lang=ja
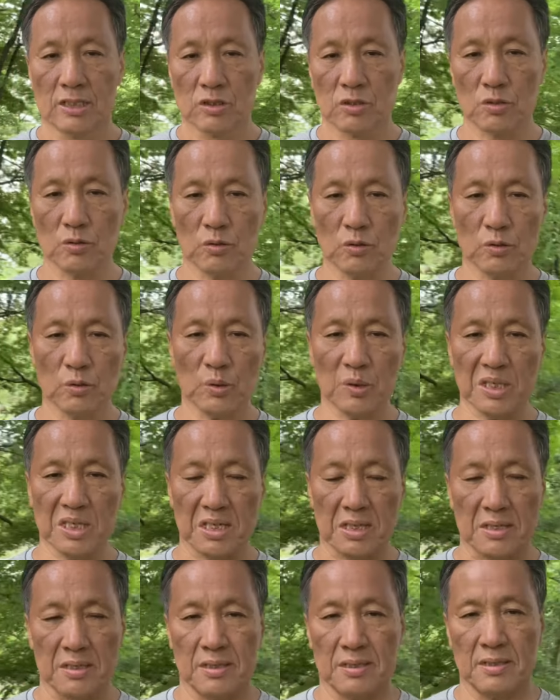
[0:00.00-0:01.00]
その時、
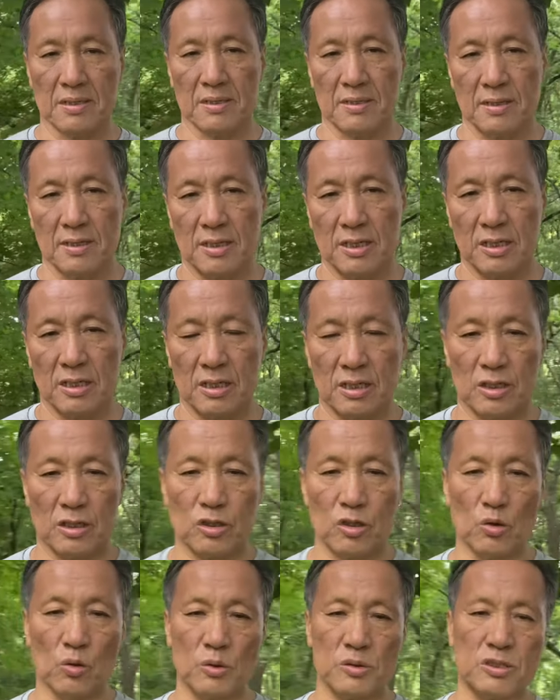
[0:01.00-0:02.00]

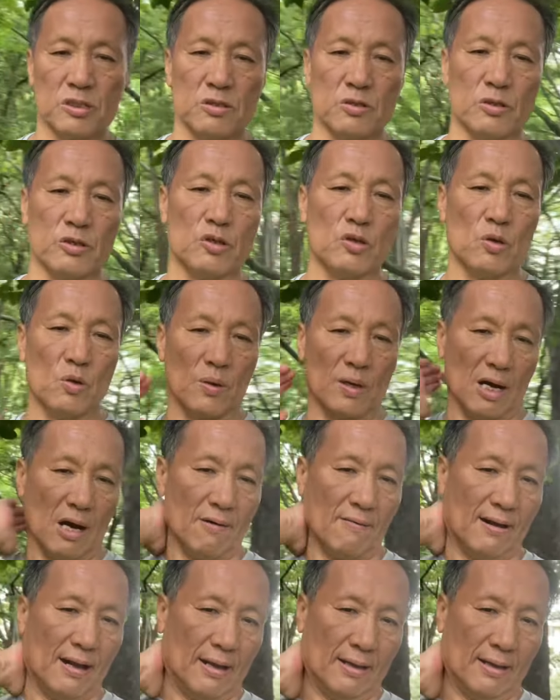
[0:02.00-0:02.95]
共通の評価は、